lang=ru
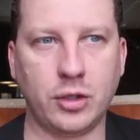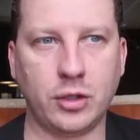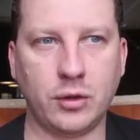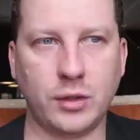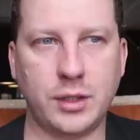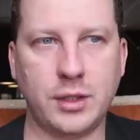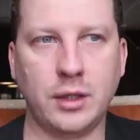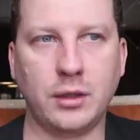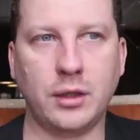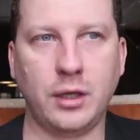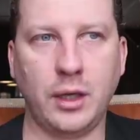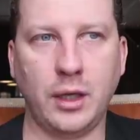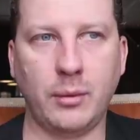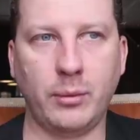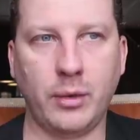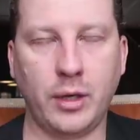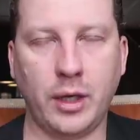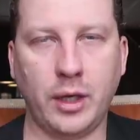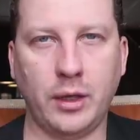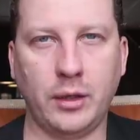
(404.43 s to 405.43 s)
что делали
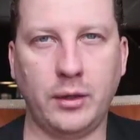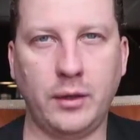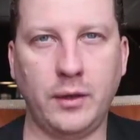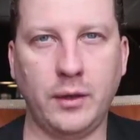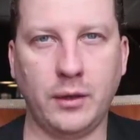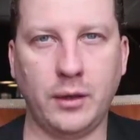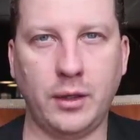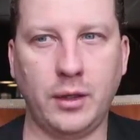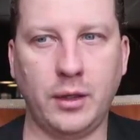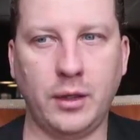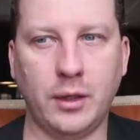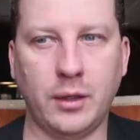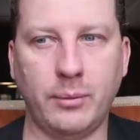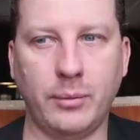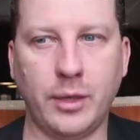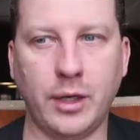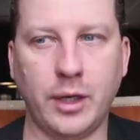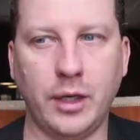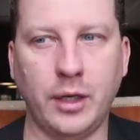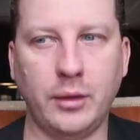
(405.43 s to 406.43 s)
апгрейд, делали
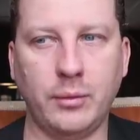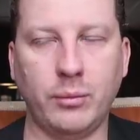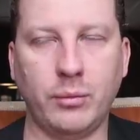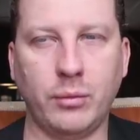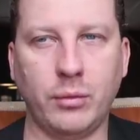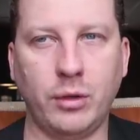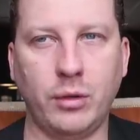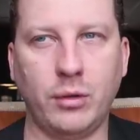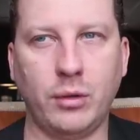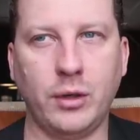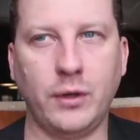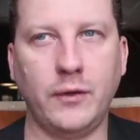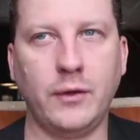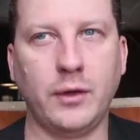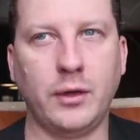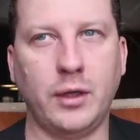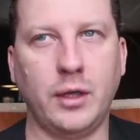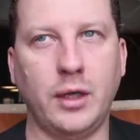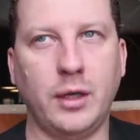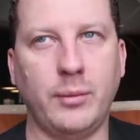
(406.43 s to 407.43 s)
апгрейд, много
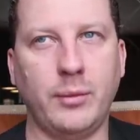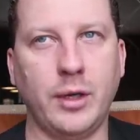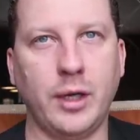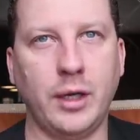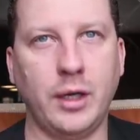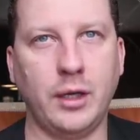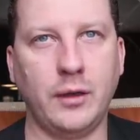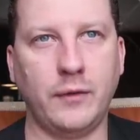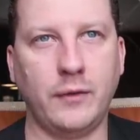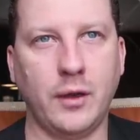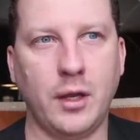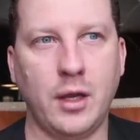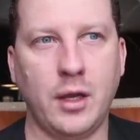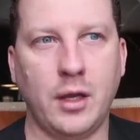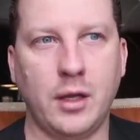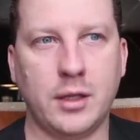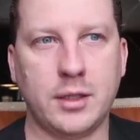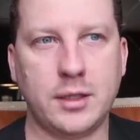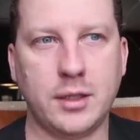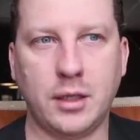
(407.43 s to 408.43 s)
делали апгрейдов
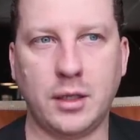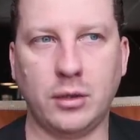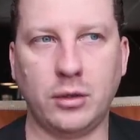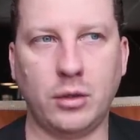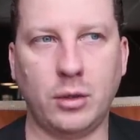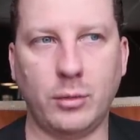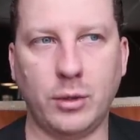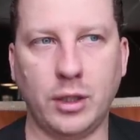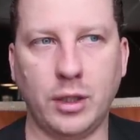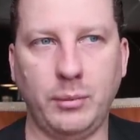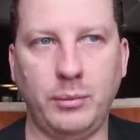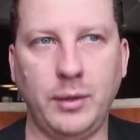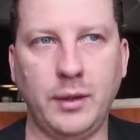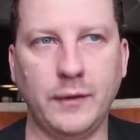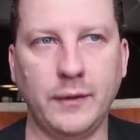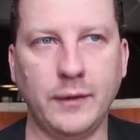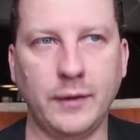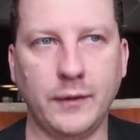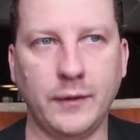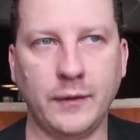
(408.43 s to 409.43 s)
с эконома на
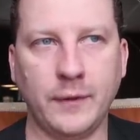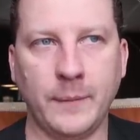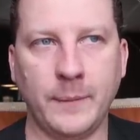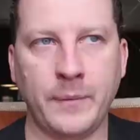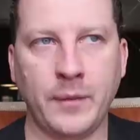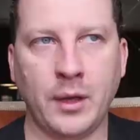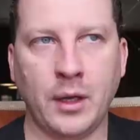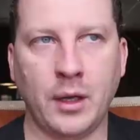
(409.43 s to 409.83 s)
бизнес.